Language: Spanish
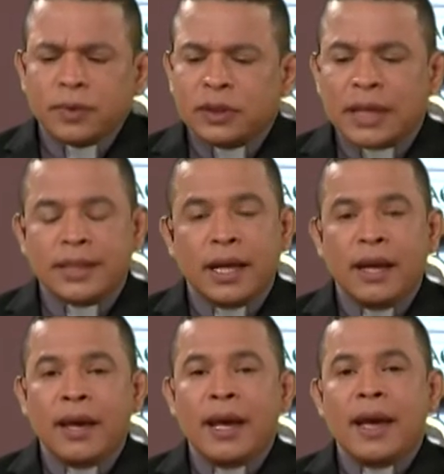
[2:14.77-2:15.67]
y
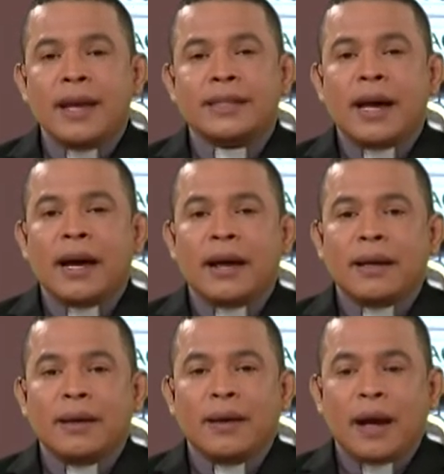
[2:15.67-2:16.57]
así
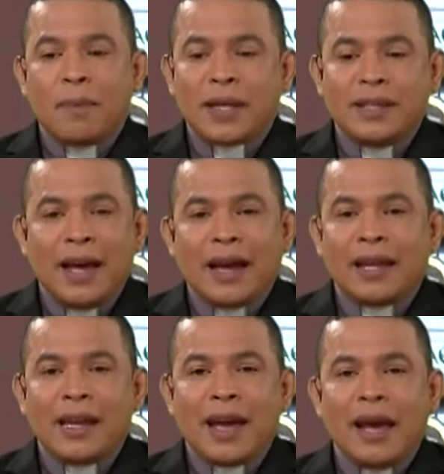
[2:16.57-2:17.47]
esa eh, capacidad que
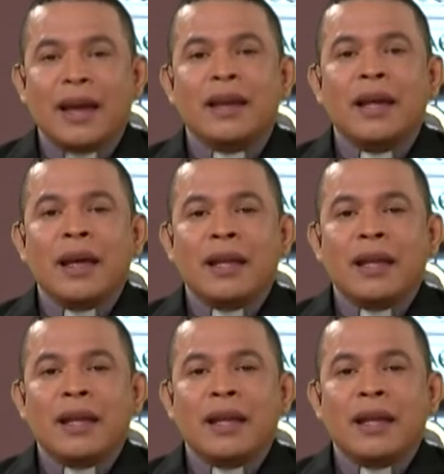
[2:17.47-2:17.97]
tenía él